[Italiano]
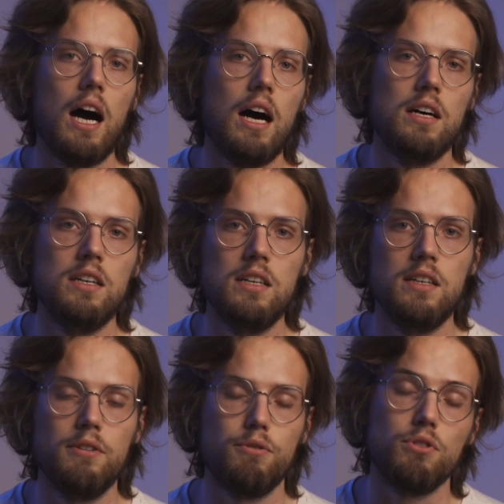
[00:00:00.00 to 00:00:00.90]
ha
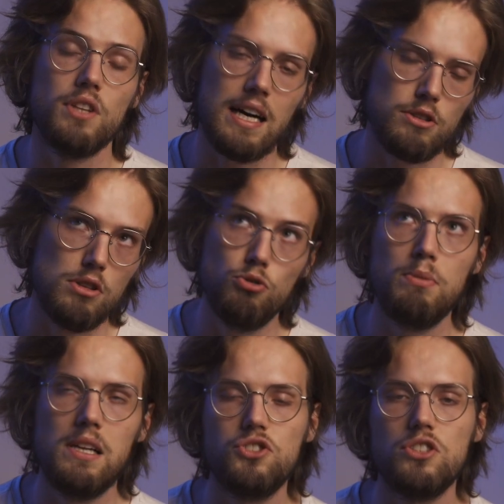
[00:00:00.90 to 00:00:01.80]
eh, fondato nel
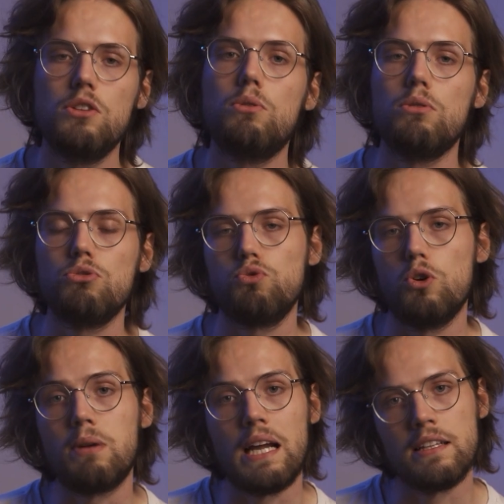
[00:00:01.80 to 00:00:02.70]
2005 un
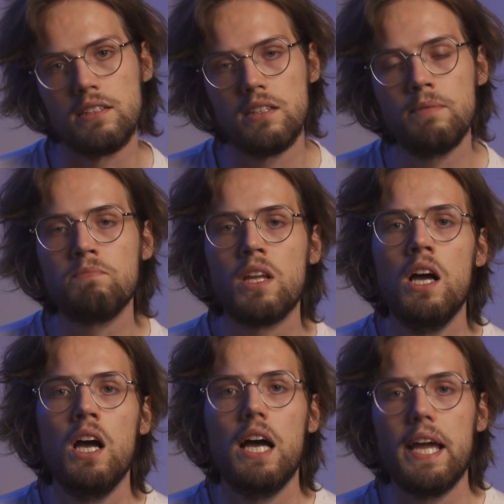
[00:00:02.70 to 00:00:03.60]
suo brand
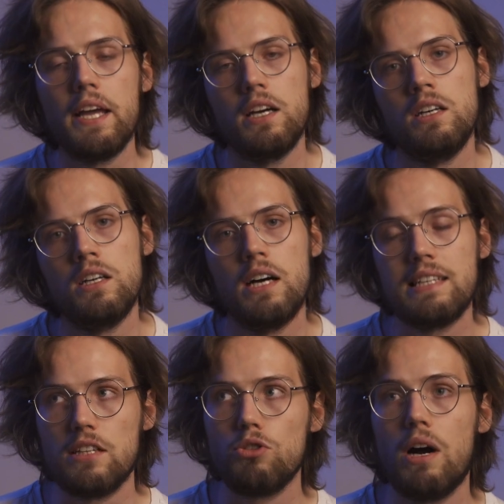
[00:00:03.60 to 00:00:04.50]
e eh, è
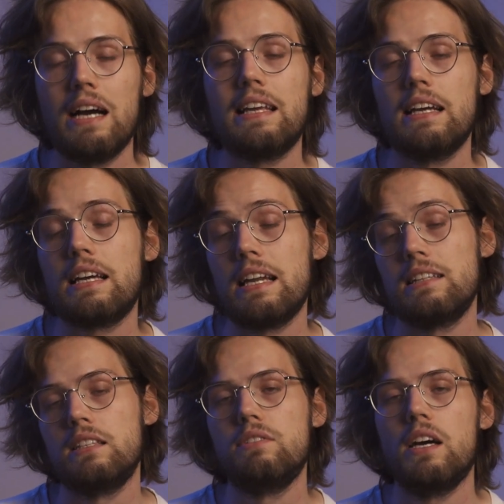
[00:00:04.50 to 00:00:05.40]
stato anche
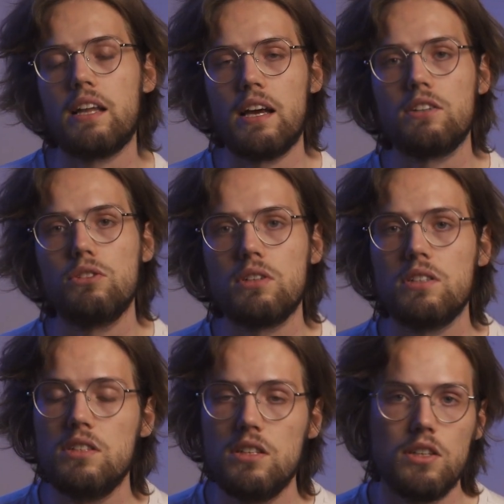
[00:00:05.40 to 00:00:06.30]
creative director
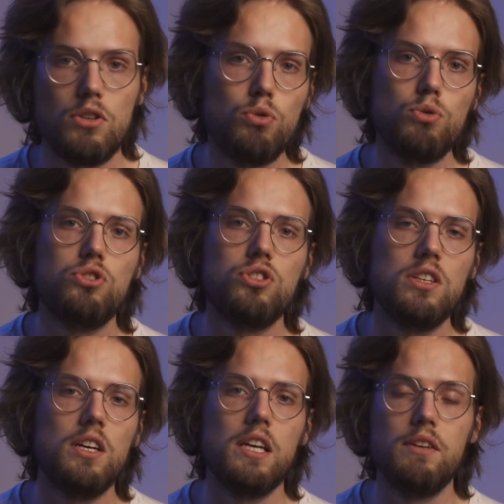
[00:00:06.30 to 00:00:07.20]
di
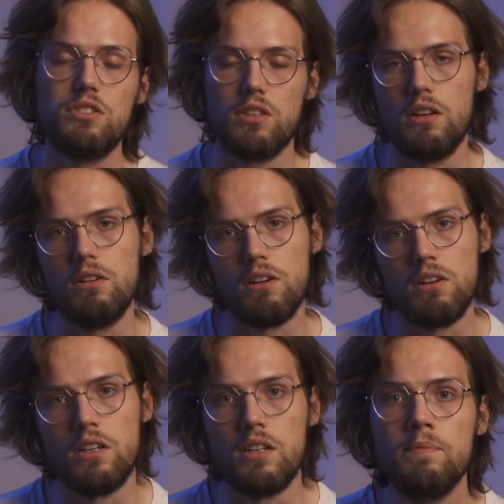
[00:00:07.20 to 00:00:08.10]
Gucci e Yves Saint
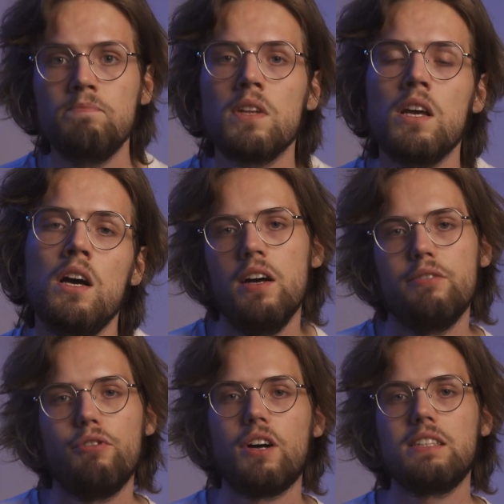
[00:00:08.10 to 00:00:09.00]
Laurent.
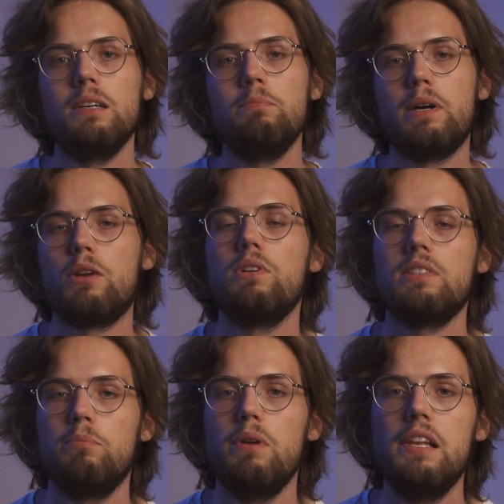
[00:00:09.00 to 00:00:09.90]
Ford per
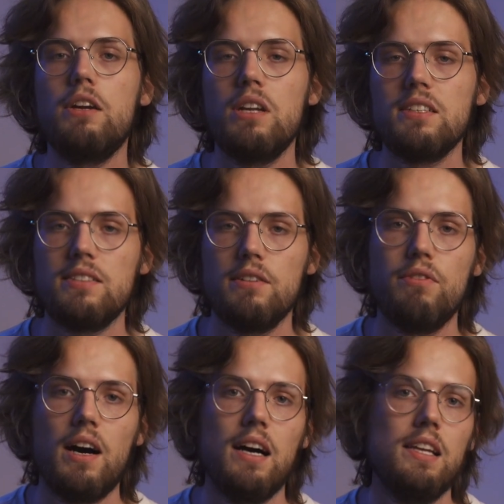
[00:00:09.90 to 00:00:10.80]
questa pellicola si
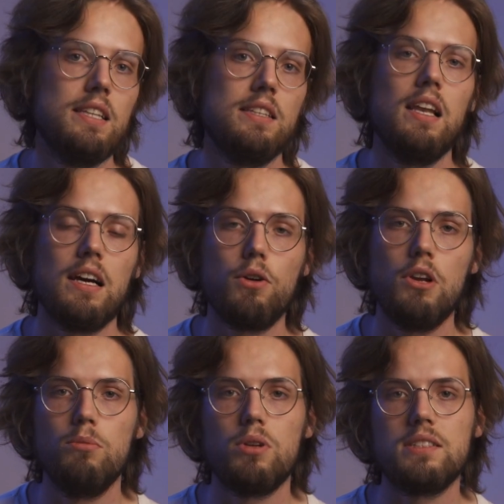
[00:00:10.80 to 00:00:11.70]
avvale della
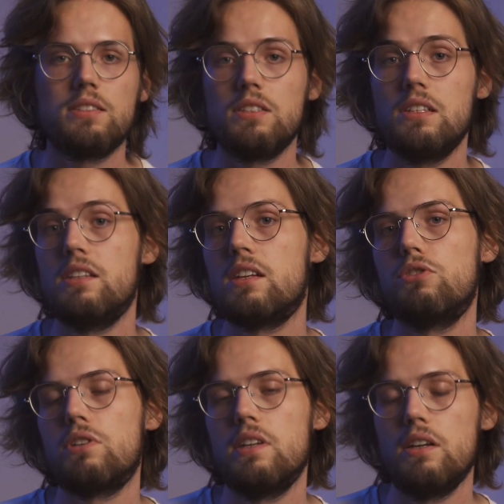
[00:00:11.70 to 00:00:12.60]
collaborazione del
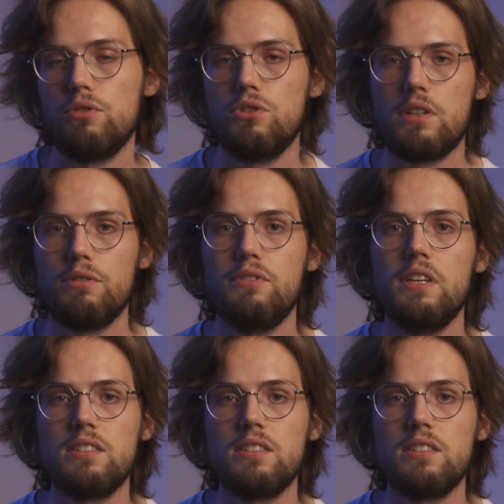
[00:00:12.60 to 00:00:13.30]
direttore della fotografia